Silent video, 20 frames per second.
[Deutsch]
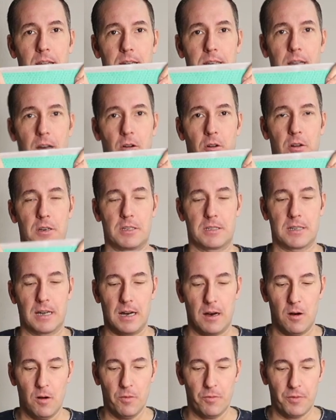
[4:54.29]
da auch nicht
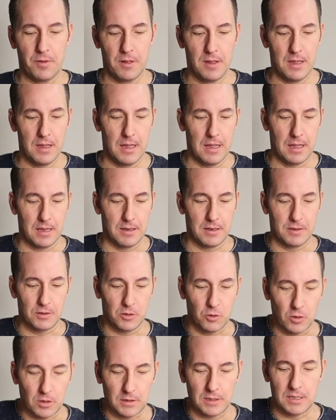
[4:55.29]
drauf,
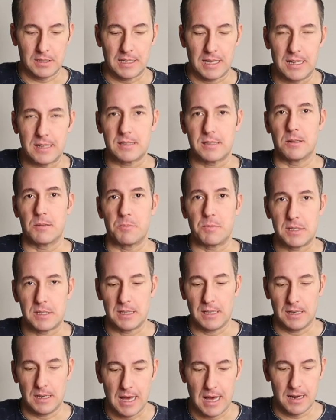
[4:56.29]
drücken das Ganze ein
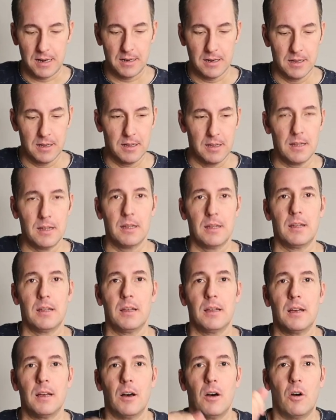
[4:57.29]
bisschen an,
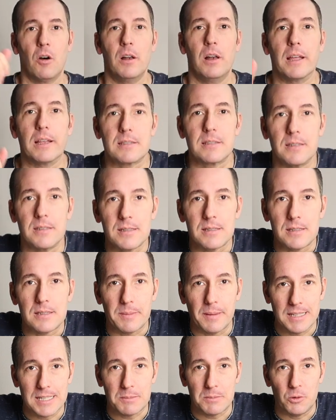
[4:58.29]
und lassen es
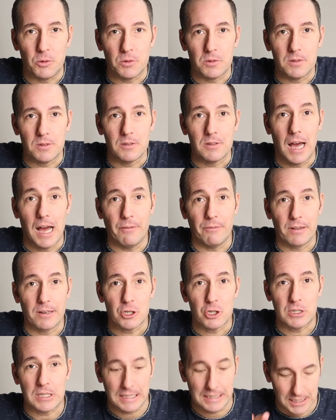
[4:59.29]
20 Minuten einfach
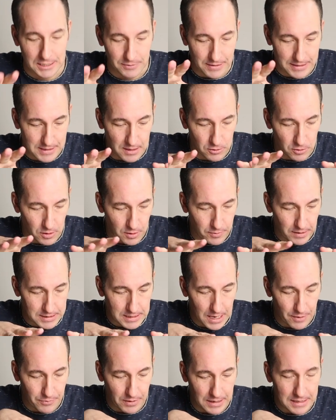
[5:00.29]
stehen. Das Wasser soll quasi
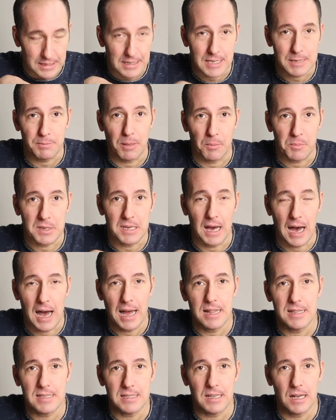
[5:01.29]
einfach in das Papier
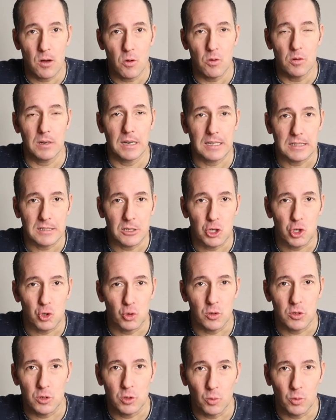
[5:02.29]
einsaugen, richtig
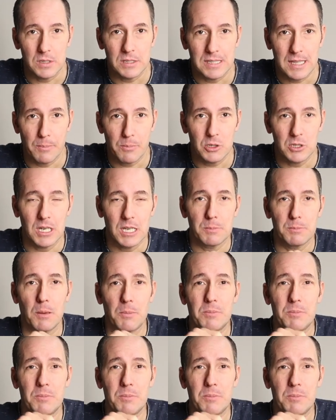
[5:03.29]
schön durchsapschen das